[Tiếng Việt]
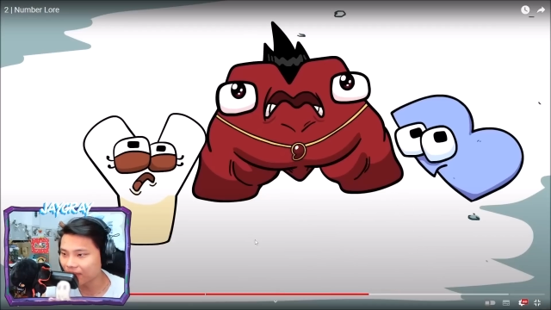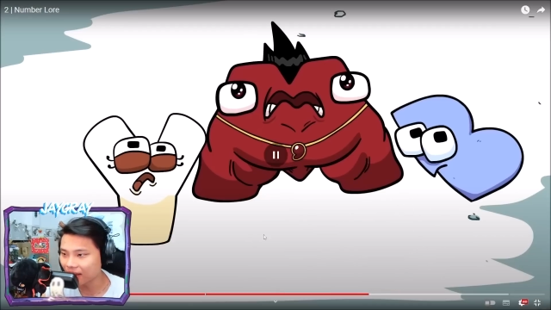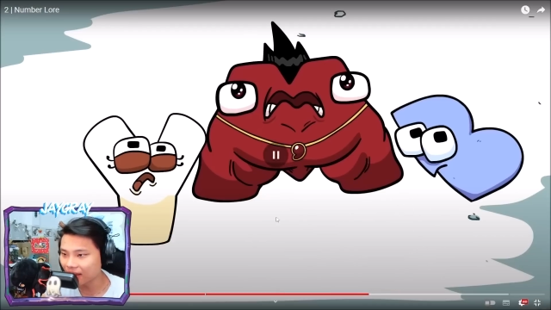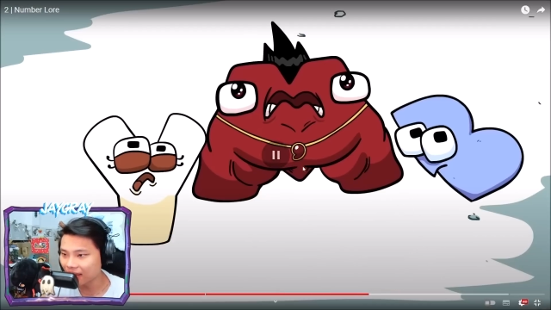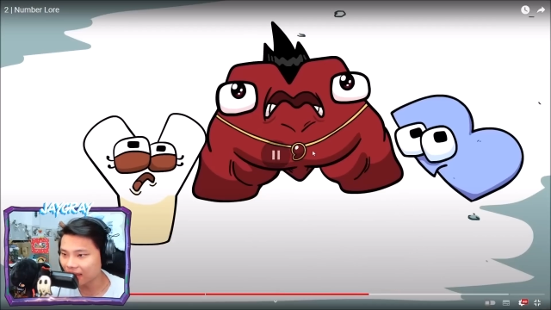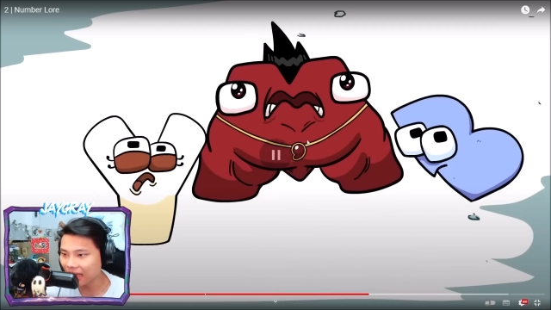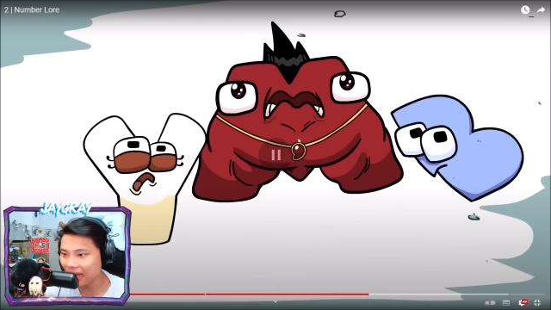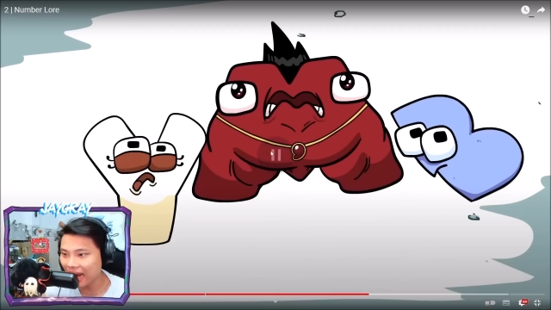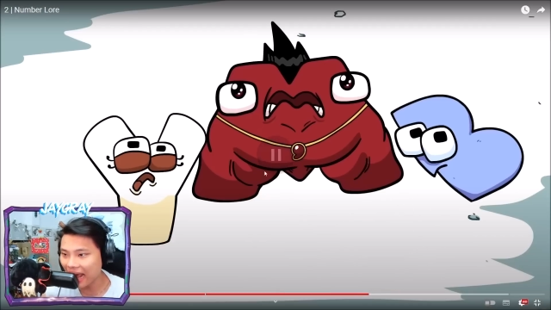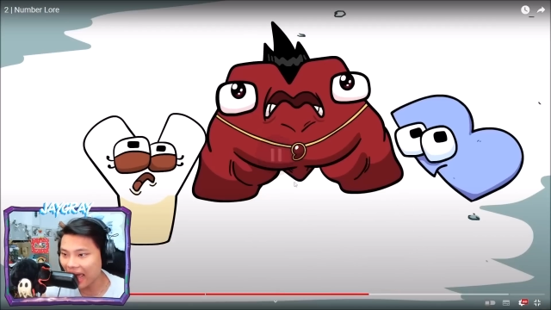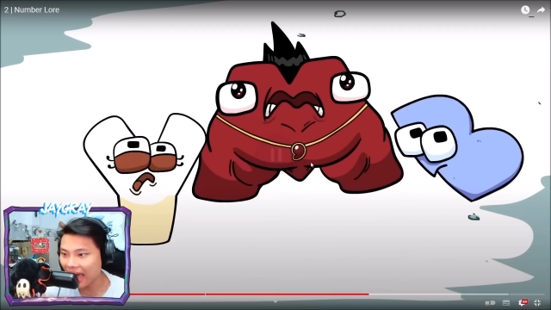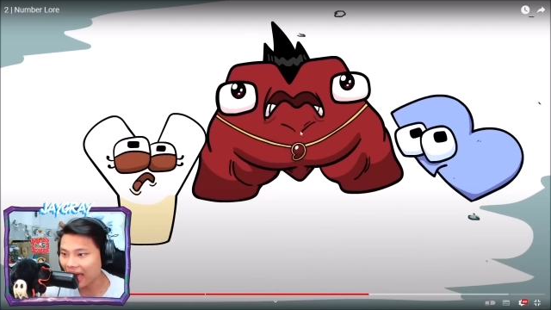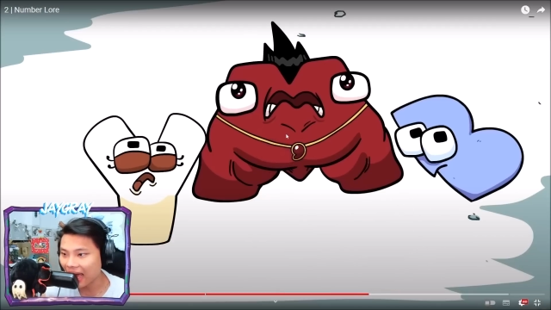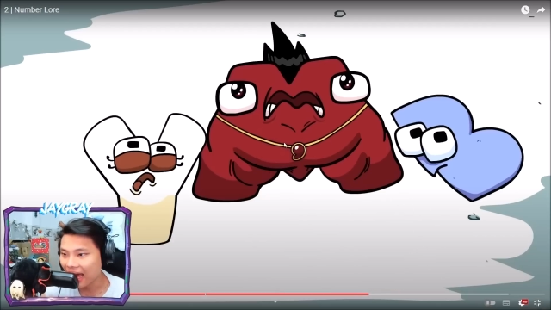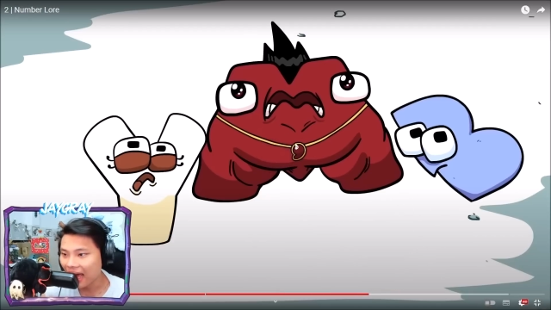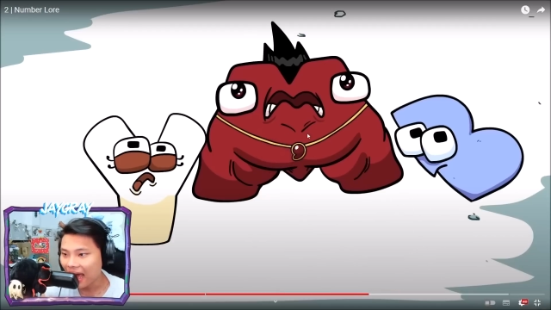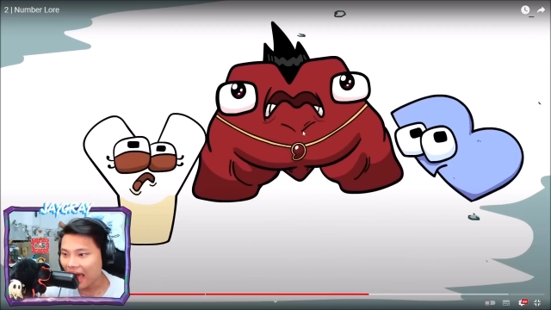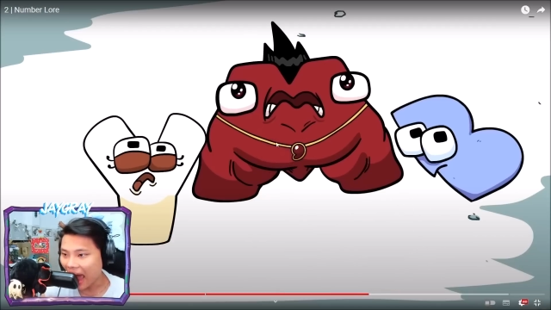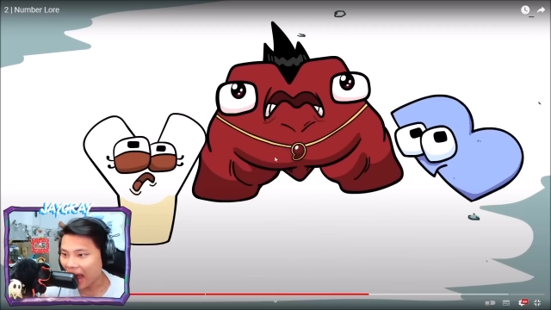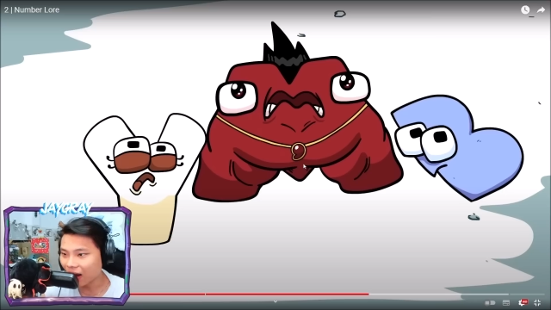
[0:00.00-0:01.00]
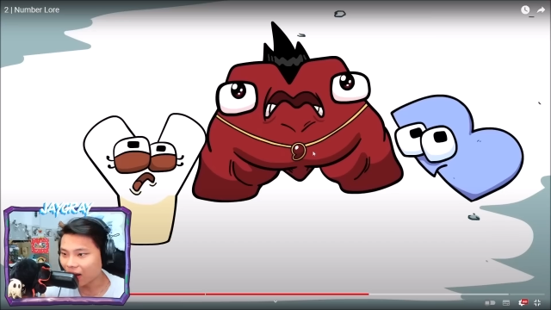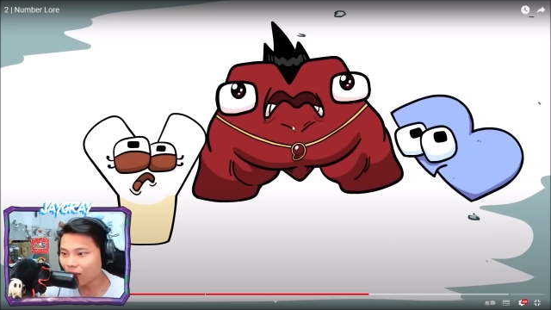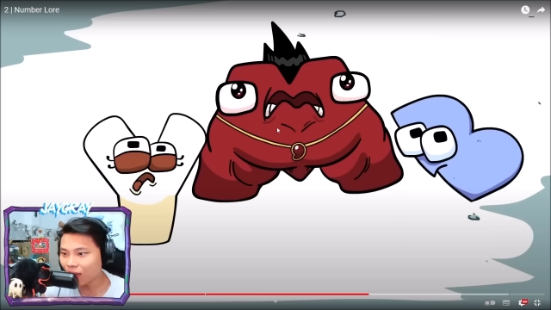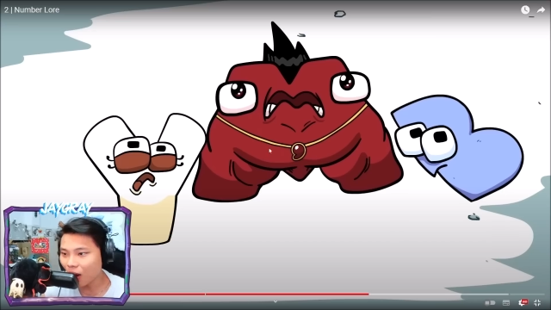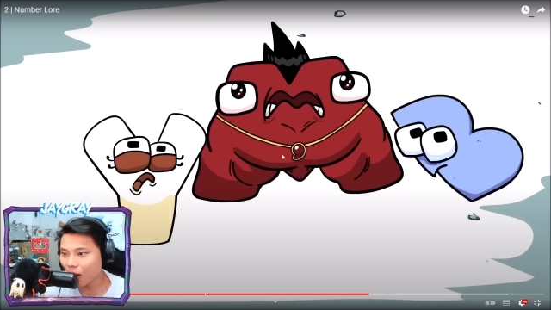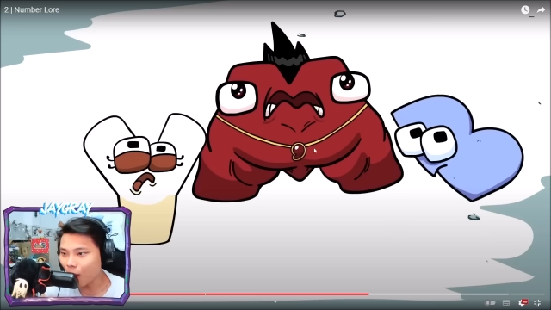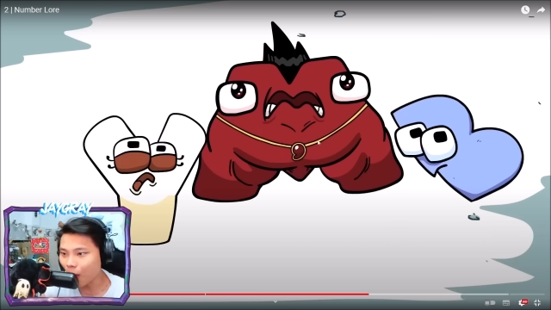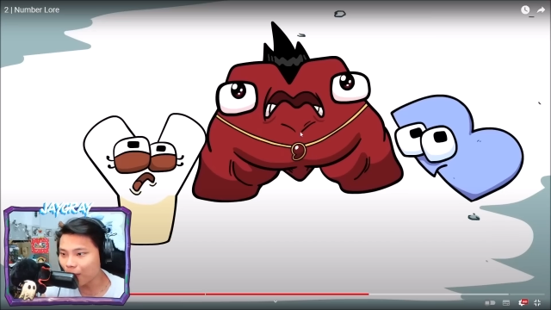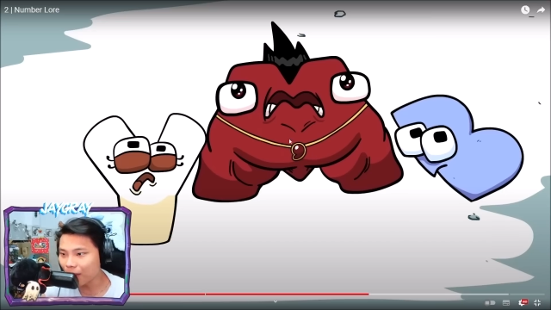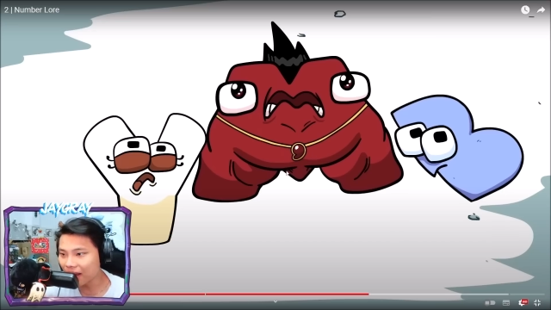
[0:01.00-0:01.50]
Đây nè, ảnh cũng
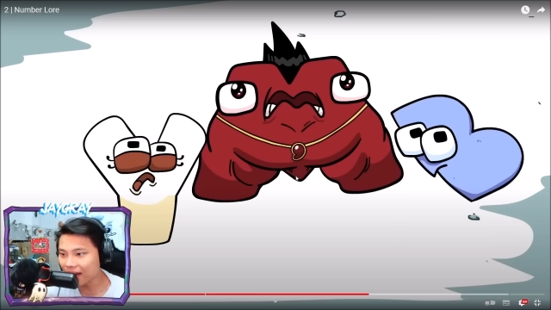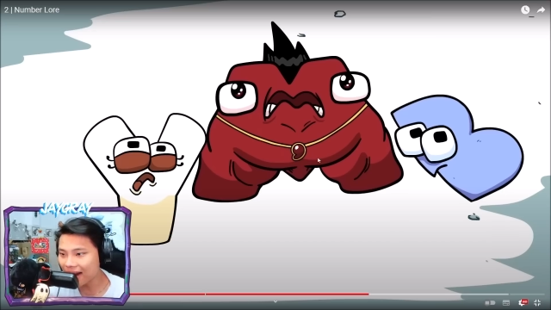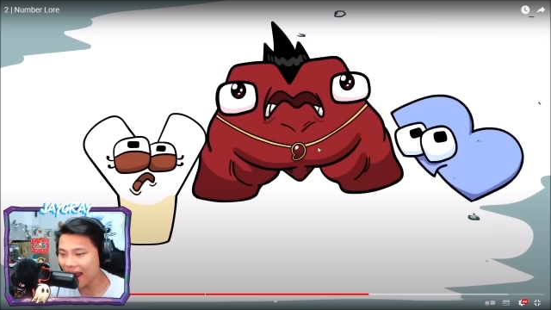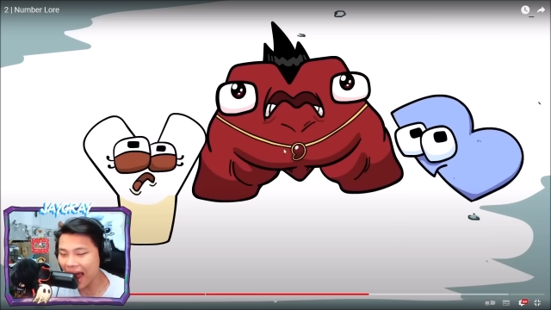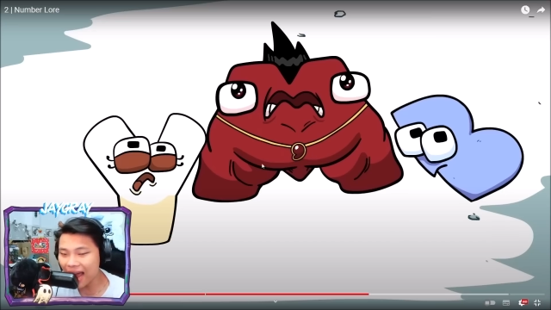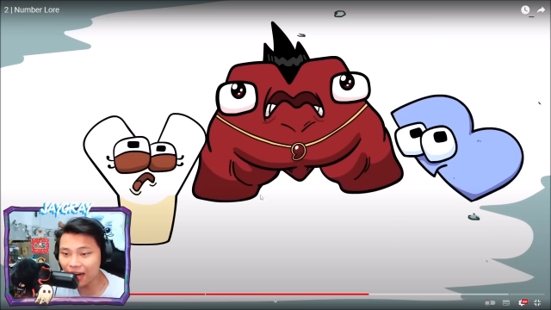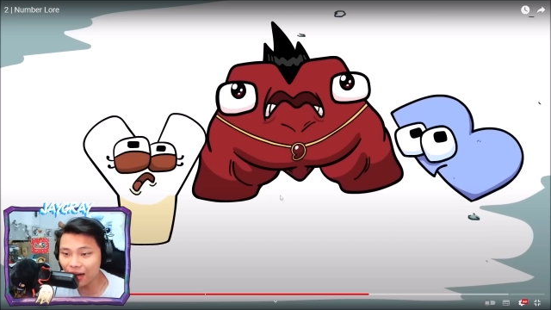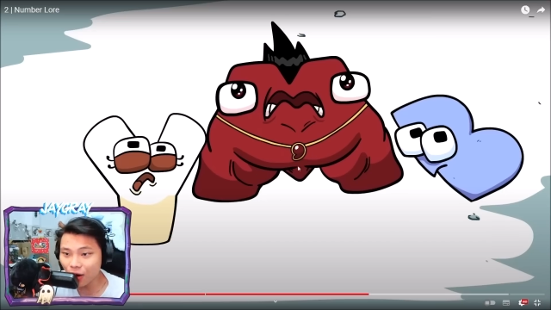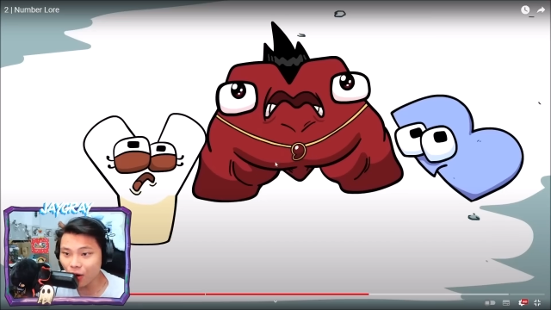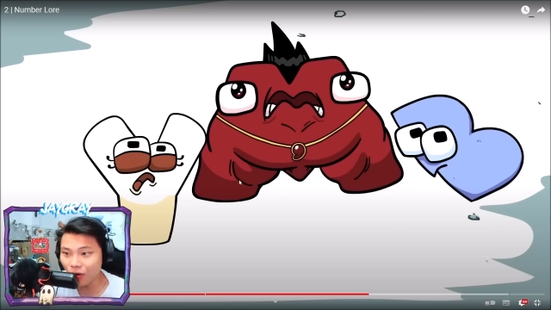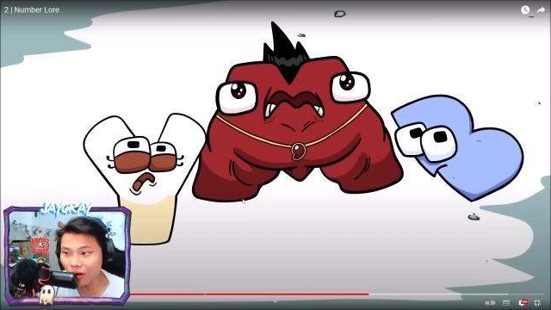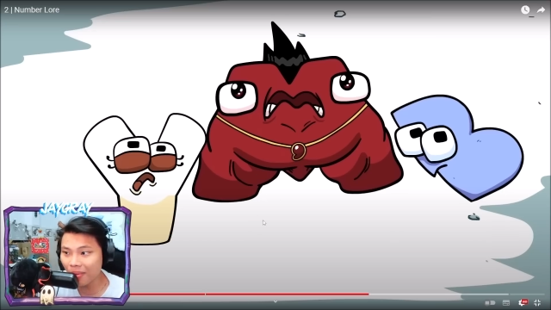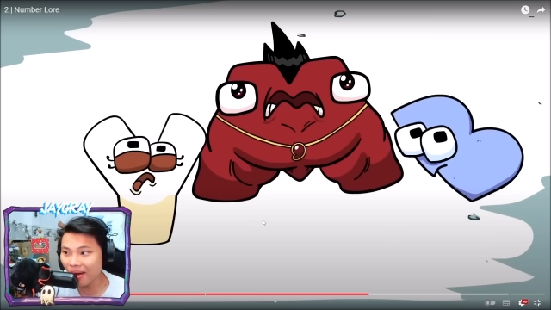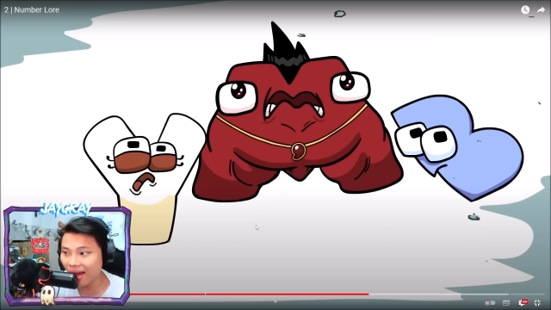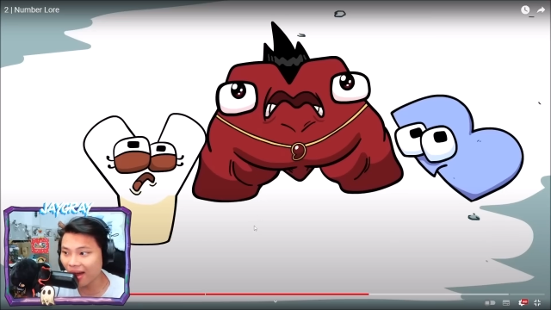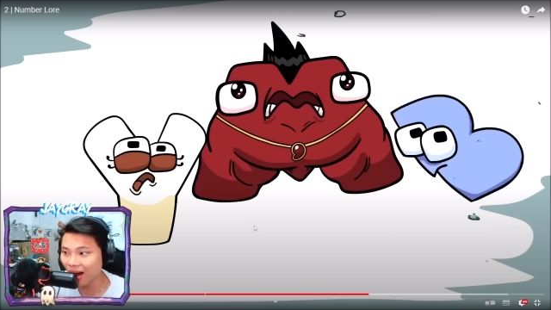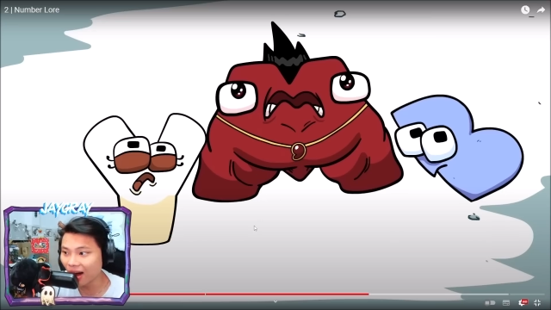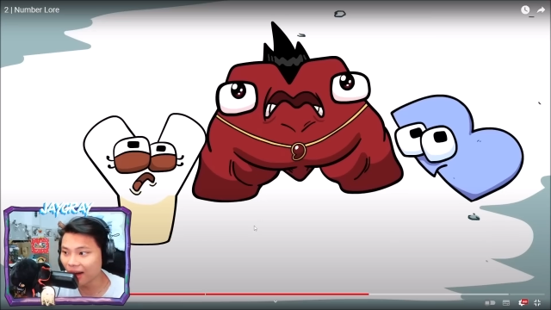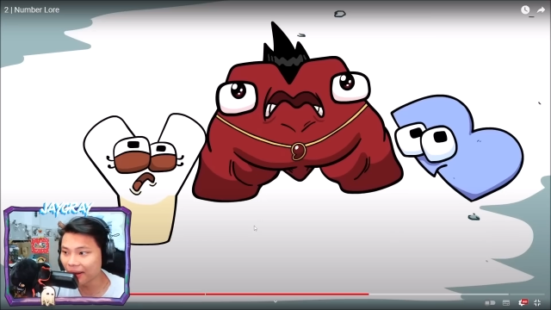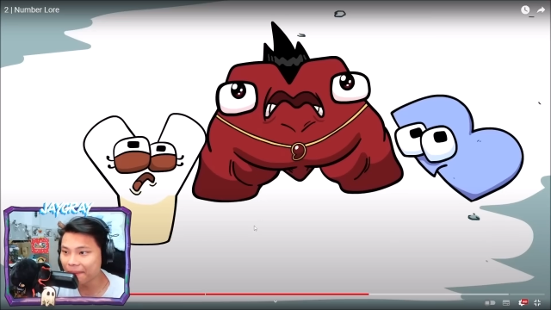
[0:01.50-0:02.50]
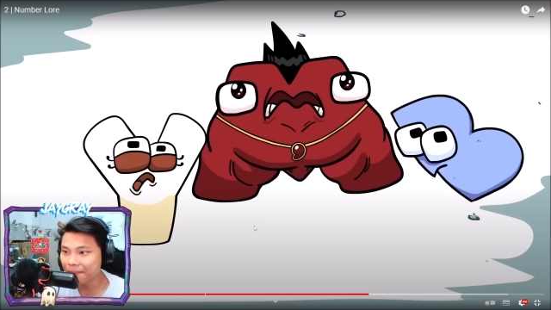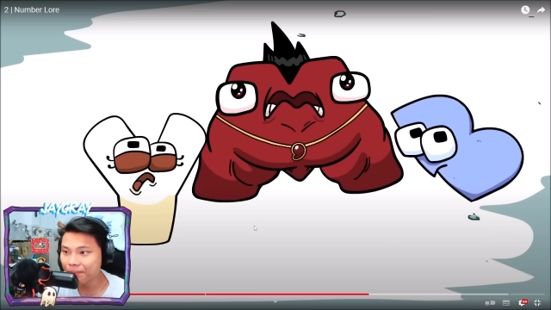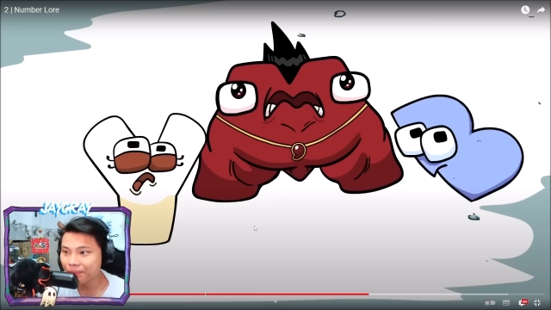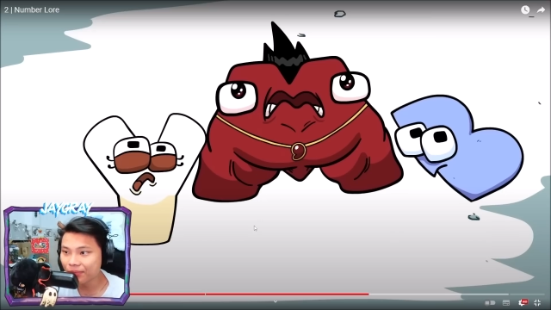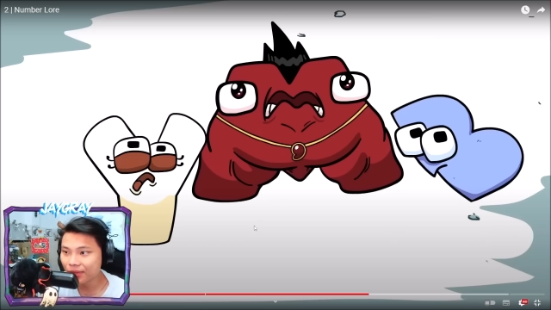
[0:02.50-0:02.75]
có một viên đá đây luôn các bạn ơi.